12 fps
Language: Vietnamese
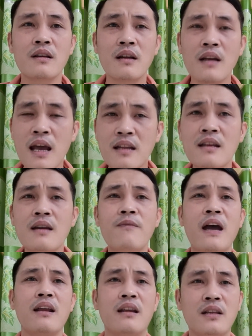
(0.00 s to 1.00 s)
nghe như
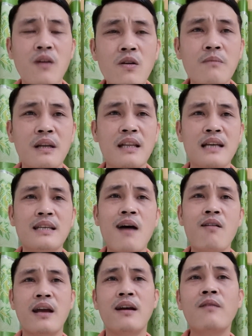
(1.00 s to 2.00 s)
vậy thì tốt mà tại
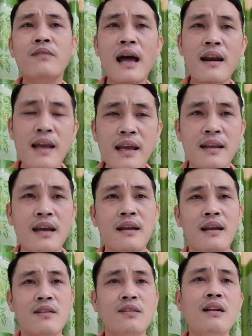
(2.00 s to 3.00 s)
sao lại không đăng lên
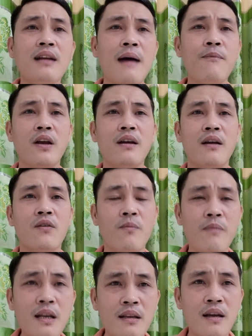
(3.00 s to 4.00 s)
để cho tất cả mọi người
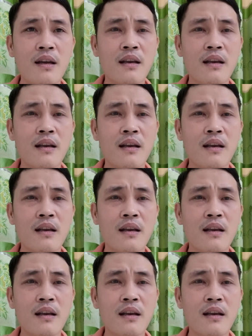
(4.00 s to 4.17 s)
cùng biết